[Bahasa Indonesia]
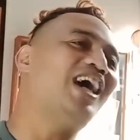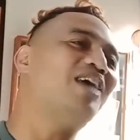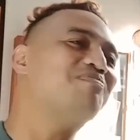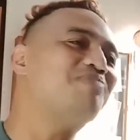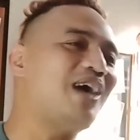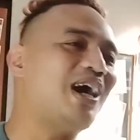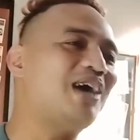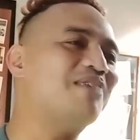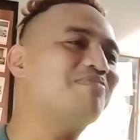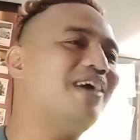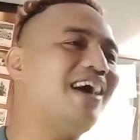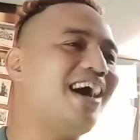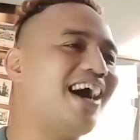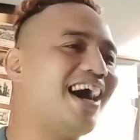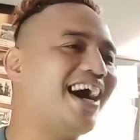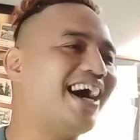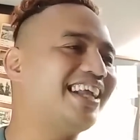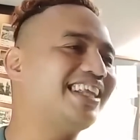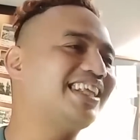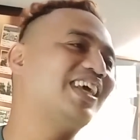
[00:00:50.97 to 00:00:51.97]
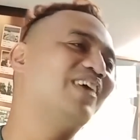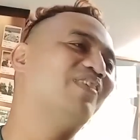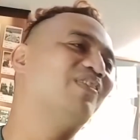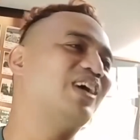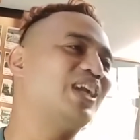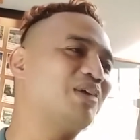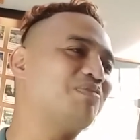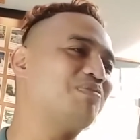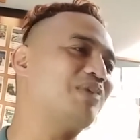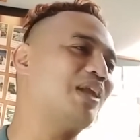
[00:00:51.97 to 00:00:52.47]
ya apa-apaan
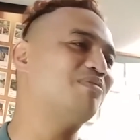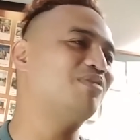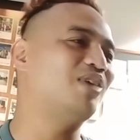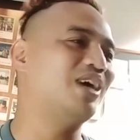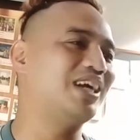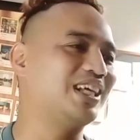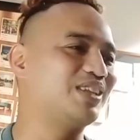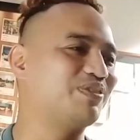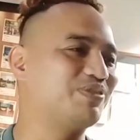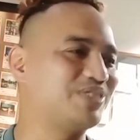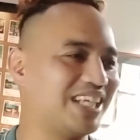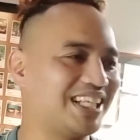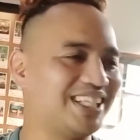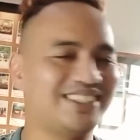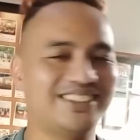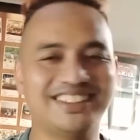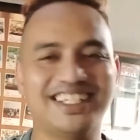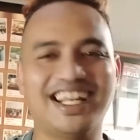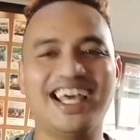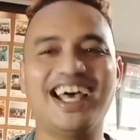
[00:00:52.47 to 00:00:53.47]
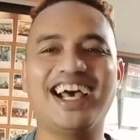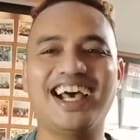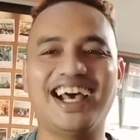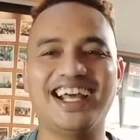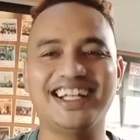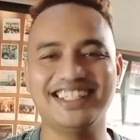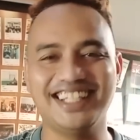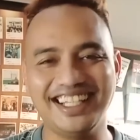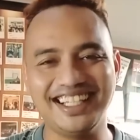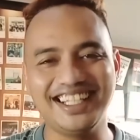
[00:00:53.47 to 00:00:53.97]
gimana pelabuhan itu bisa
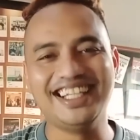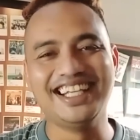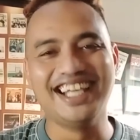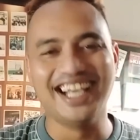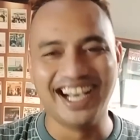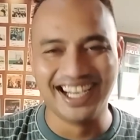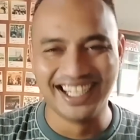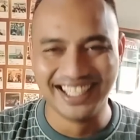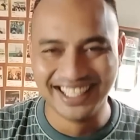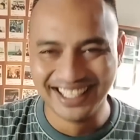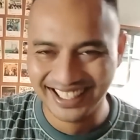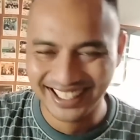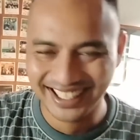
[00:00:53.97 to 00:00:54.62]
digunakan iya